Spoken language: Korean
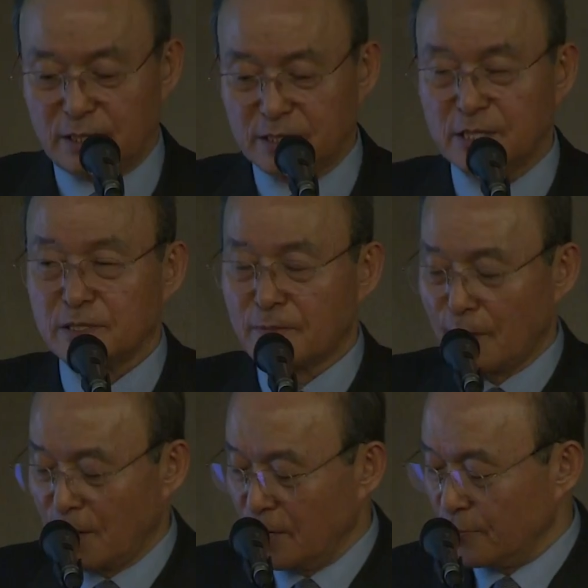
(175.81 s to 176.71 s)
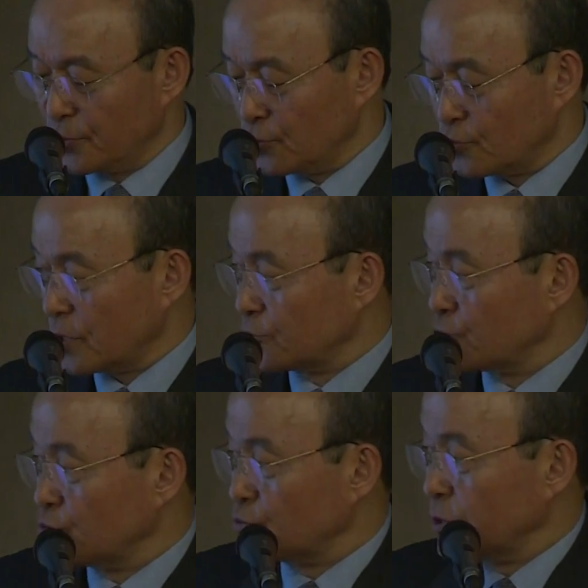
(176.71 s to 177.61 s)
그래서 미국과
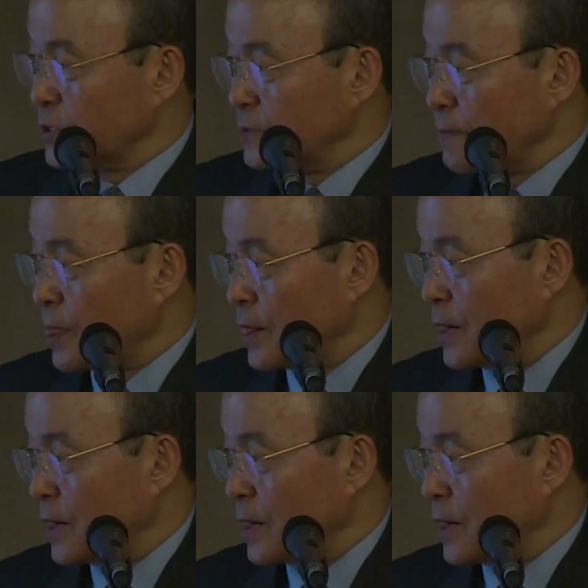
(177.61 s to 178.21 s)
중국은